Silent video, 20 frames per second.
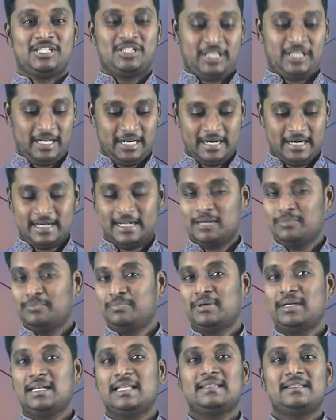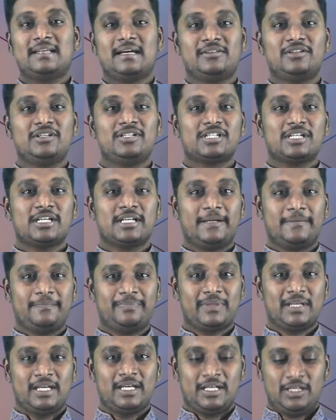செங்கடல் பிளந்த அதிசயம்
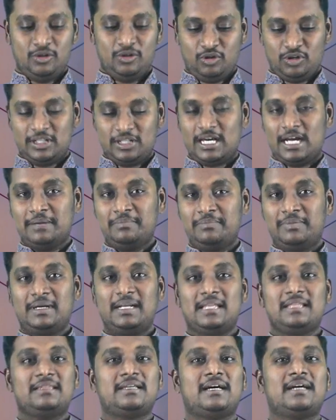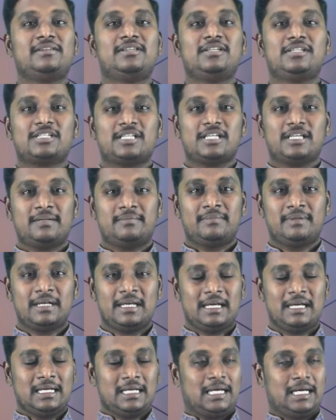யோர்தான் பிளந்த அதிசயம்
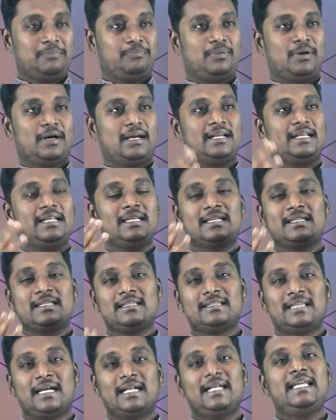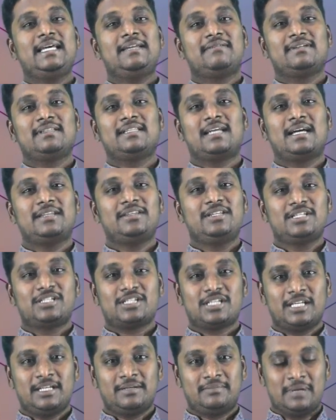கற்பாறையிலிருந்து தண்ணீர் வந்த
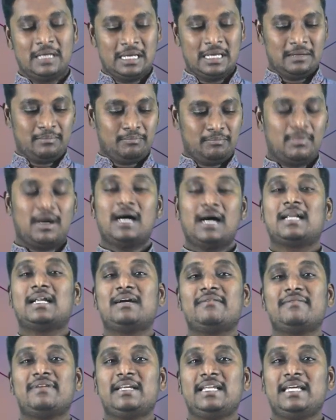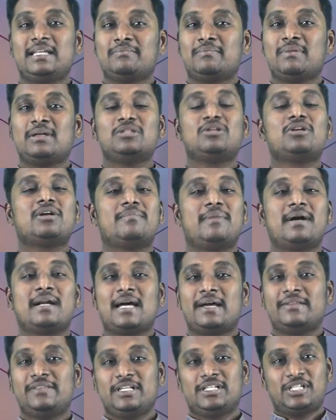அதிசயம் மாறாவின் நீர்
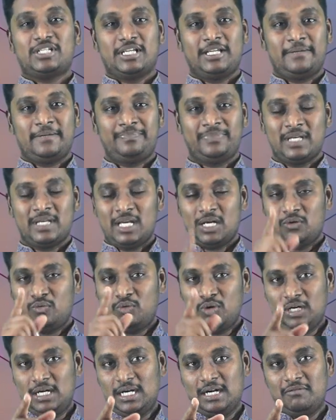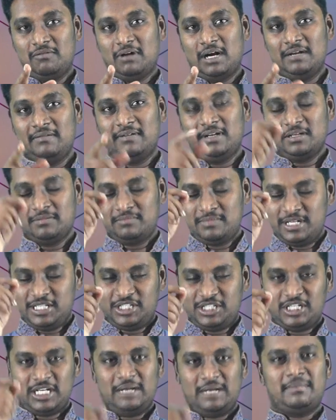மதுரமான அதிசயம் உங்கள் வாழ்விலும்
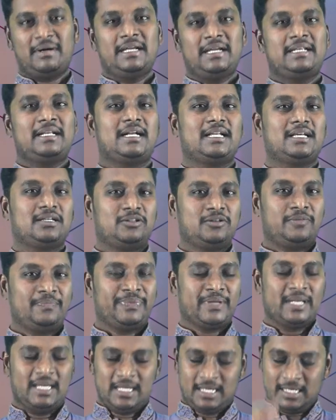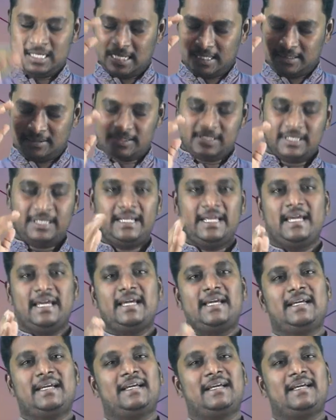நிச்சயமாய் நடக்கும் கர்த்தரே